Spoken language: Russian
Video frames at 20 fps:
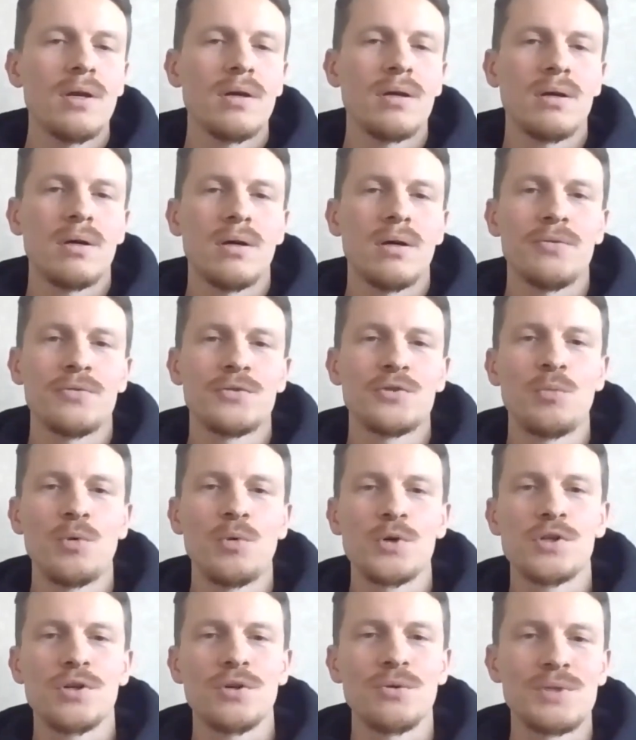а, все
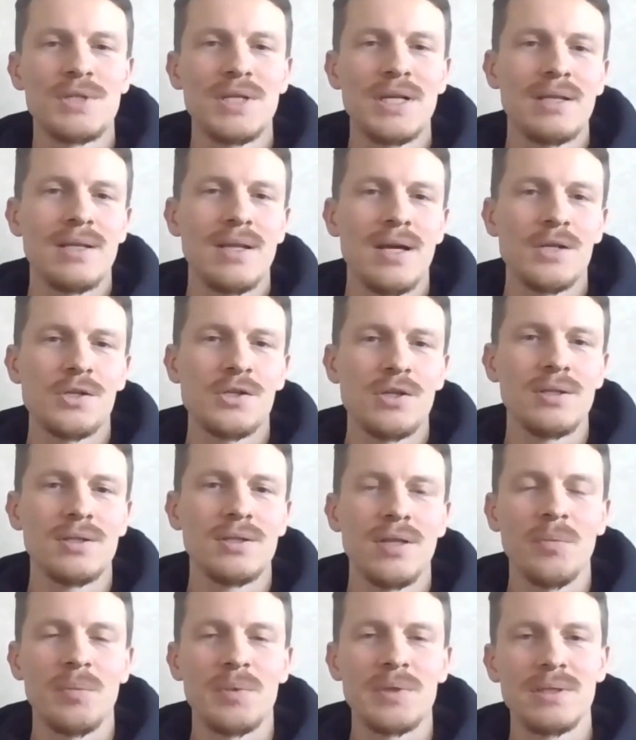больше людей начали
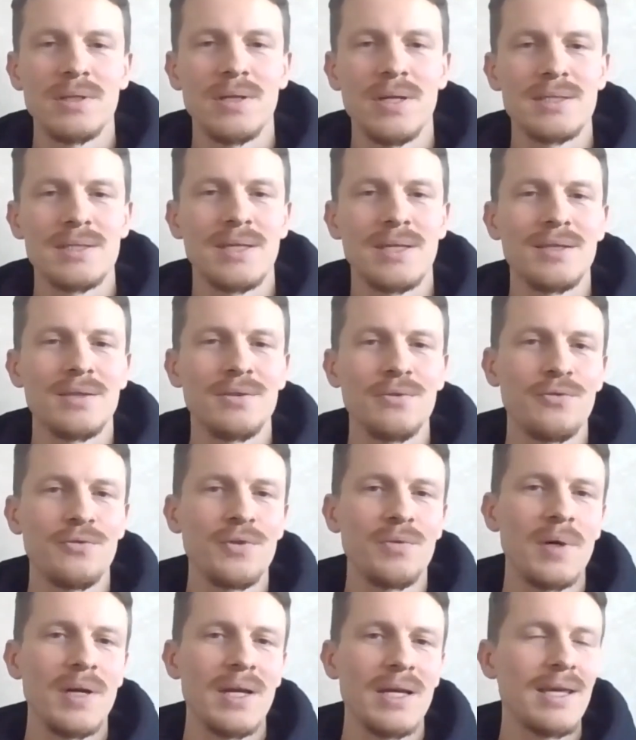там присылать какие-то
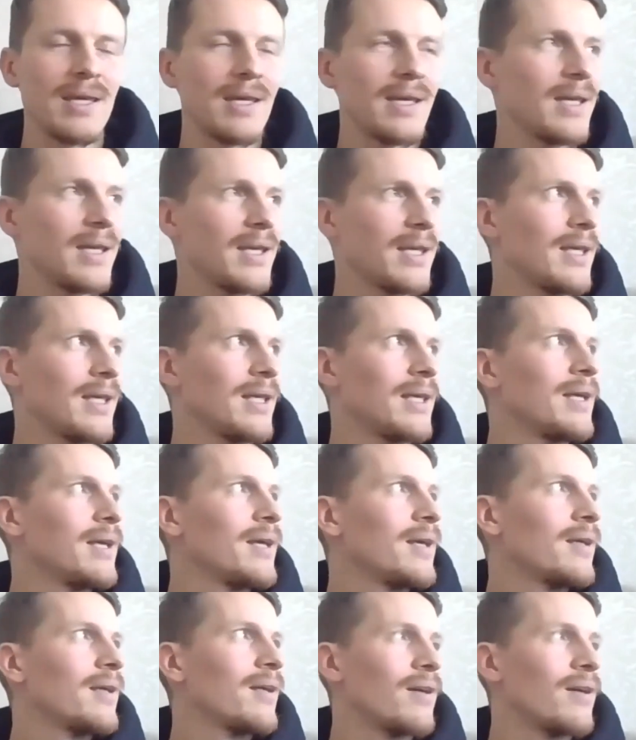фидбэки,